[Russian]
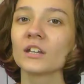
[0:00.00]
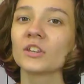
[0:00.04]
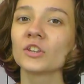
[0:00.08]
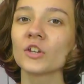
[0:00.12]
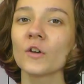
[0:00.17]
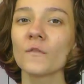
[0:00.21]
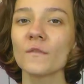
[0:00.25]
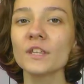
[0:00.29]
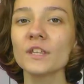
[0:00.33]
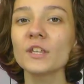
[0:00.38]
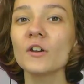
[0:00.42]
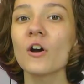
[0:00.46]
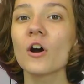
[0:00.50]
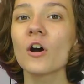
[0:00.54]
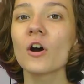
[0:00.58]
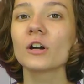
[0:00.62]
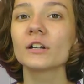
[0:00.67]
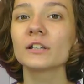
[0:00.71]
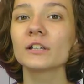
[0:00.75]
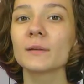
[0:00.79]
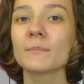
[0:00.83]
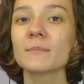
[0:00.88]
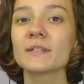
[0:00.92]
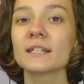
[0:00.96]
Но видео,
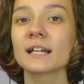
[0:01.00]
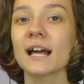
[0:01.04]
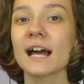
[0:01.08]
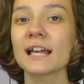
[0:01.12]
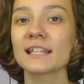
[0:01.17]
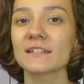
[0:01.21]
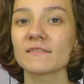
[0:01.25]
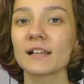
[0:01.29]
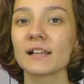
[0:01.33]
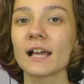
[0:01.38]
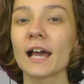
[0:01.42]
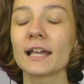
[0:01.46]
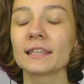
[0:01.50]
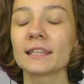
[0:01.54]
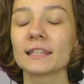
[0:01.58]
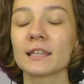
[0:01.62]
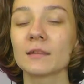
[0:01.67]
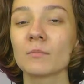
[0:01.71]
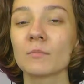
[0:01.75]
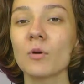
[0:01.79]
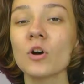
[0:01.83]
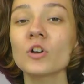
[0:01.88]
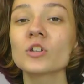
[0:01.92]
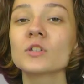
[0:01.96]
где мы заказывали
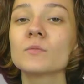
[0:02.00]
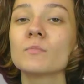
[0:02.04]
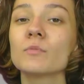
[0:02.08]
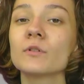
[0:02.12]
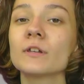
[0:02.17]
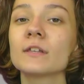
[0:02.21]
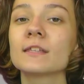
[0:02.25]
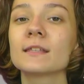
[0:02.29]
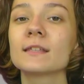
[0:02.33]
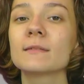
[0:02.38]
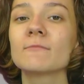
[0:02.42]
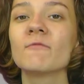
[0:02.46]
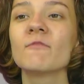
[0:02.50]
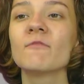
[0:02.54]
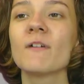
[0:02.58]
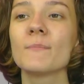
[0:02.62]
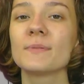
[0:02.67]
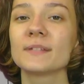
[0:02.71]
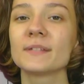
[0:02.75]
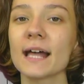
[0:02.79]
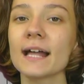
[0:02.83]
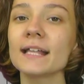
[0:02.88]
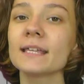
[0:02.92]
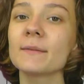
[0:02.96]
этот бокс, будет в
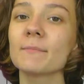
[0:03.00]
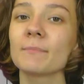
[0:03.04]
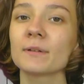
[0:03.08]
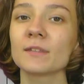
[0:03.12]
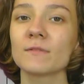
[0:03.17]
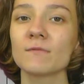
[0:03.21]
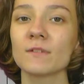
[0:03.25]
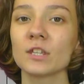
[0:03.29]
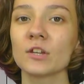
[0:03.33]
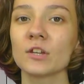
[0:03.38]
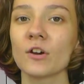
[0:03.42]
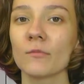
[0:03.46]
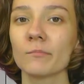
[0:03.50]
описании под видео.